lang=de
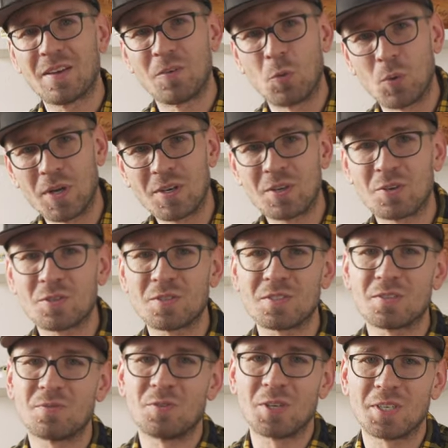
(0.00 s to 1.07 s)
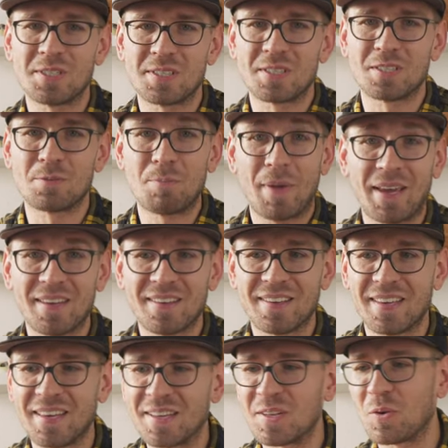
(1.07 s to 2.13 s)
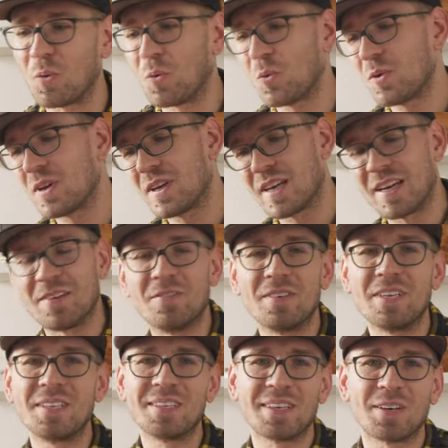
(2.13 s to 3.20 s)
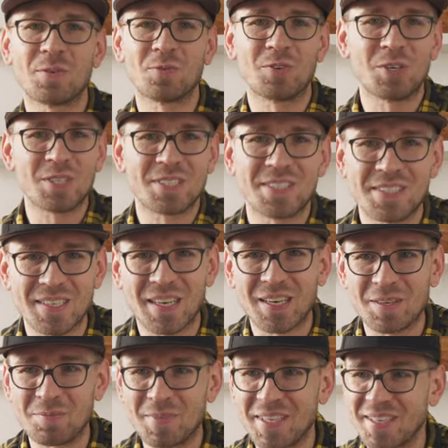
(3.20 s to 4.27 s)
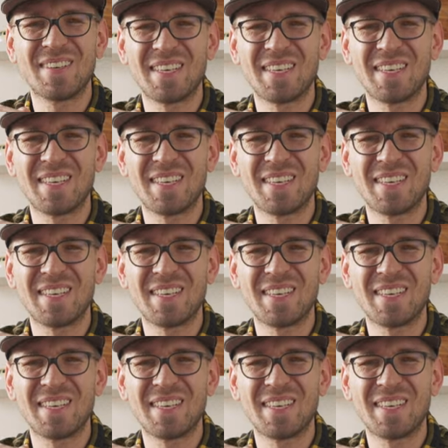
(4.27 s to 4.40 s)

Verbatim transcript: Windows versus Mac geht oder Nvidia versus AMD.